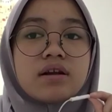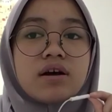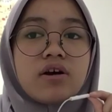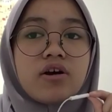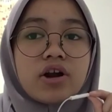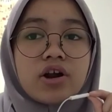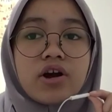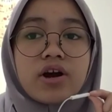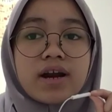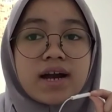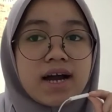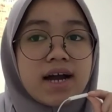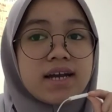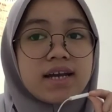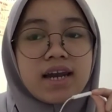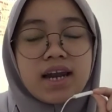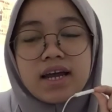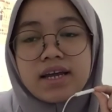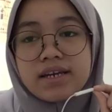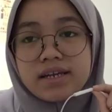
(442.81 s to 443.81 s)
orang-orang ahli
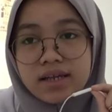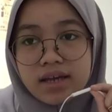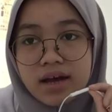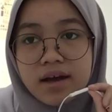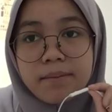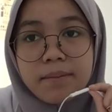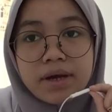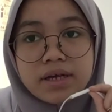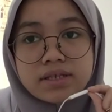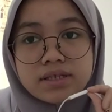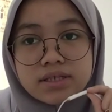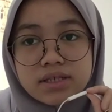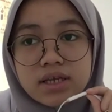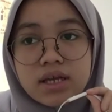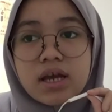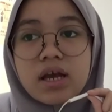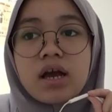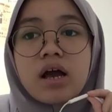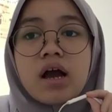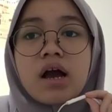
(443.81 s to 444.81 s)
lainnya
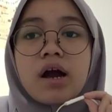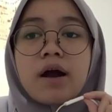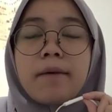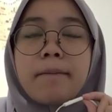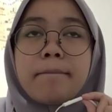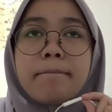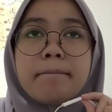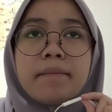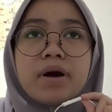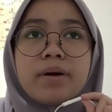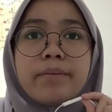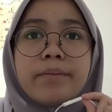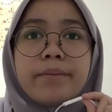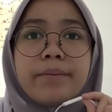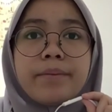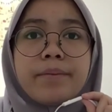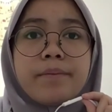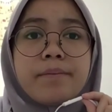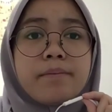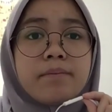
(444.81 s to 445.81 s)
masih
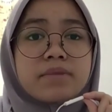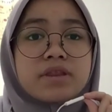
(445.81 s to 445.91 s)
mem